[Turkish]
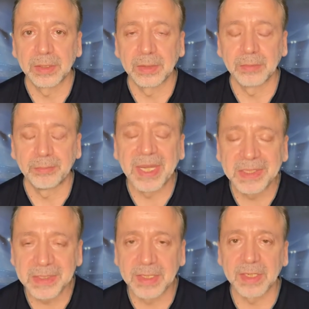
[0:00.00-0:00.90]
ben
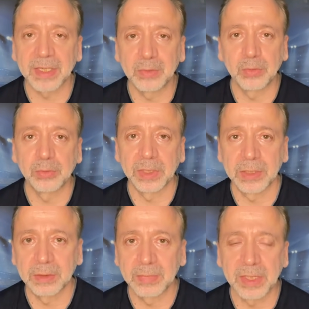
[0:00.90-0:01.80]
izlerken
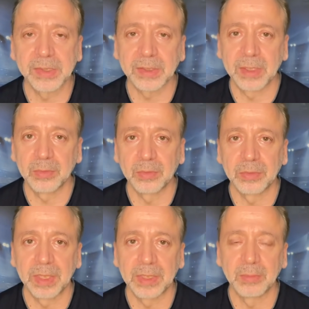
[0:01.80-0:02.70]
duygulandım. Gerçekten
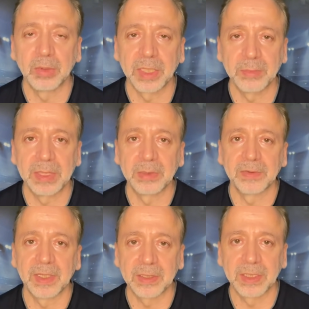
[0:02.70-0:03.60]
duygulandım. Onlar benim
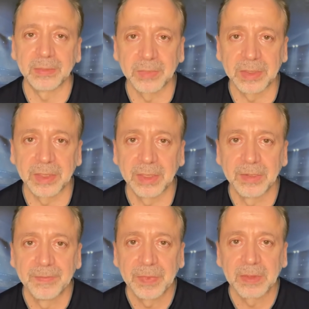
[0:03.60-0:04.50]
evlatlarım dedi.
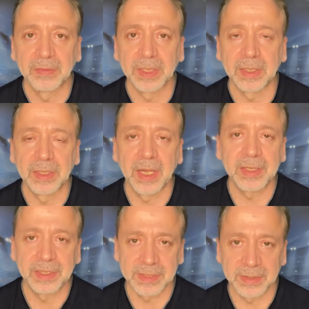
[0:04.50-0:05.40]
Ve
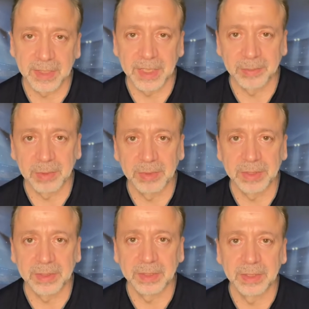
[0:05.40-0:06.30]
herkes hata
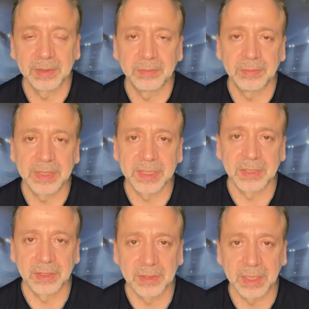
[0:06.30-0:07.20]
yapabilir dedi.
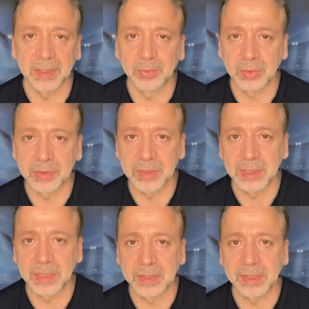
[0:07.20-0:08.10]
Bizler de hata yapıyoruz
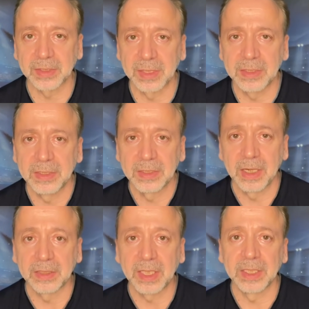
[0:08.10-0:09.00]
dedi. Gerçekten
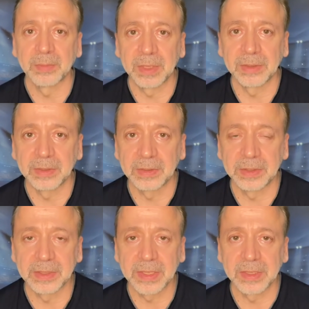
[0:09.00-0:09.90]
hata yapan
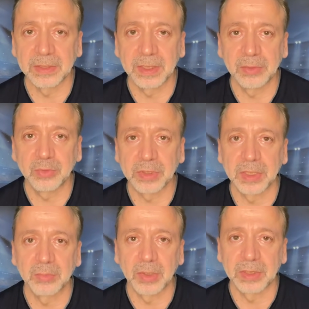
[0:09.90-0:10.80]
insanın da
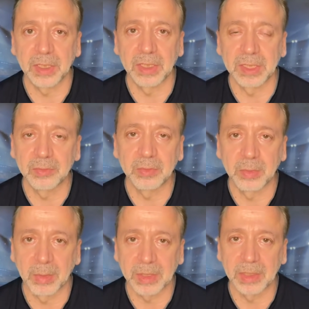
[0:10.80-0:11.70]
yüzüne bu hataları
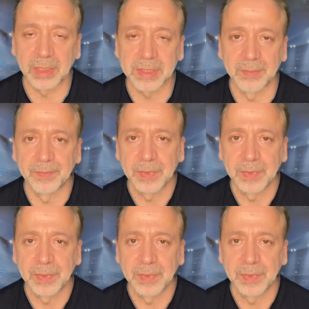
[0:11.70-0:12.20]
vurmamak lazım.